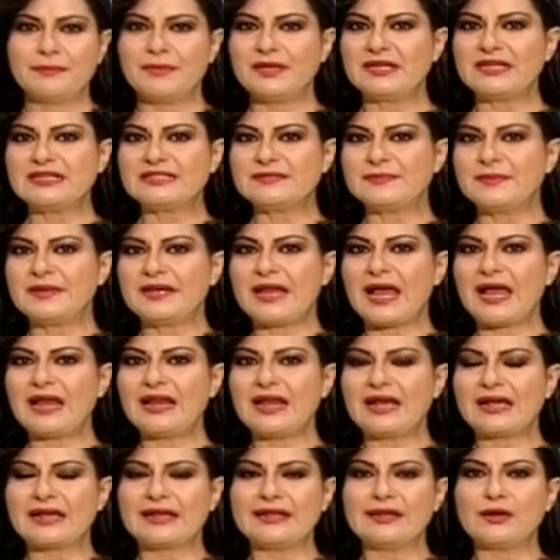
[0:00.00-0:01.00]
بالنسبة
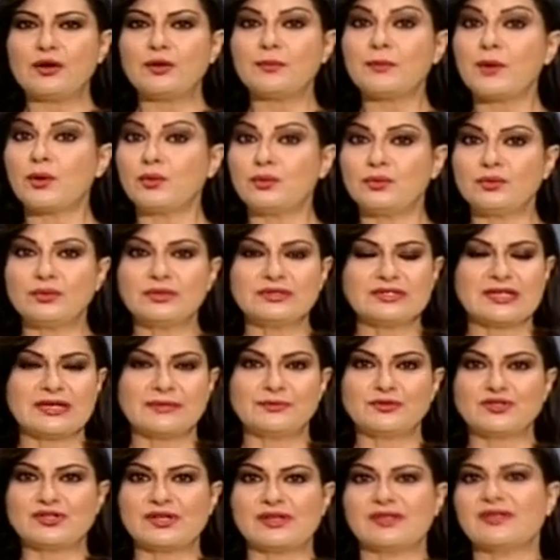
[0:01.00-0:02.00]
لك اليوم مولود
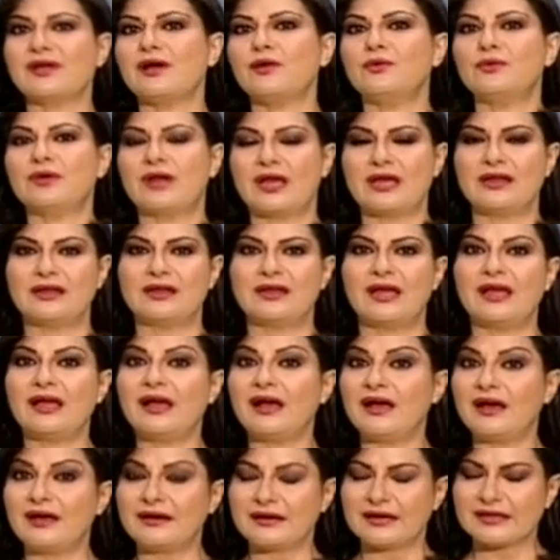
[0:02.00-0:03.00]
برج الثور
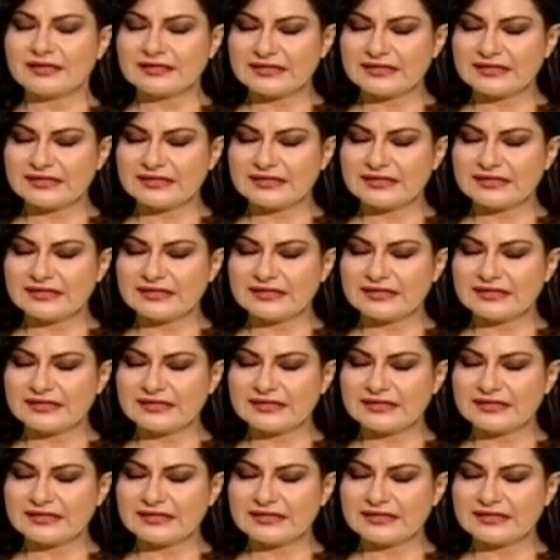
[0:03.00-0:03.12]
الحار آه،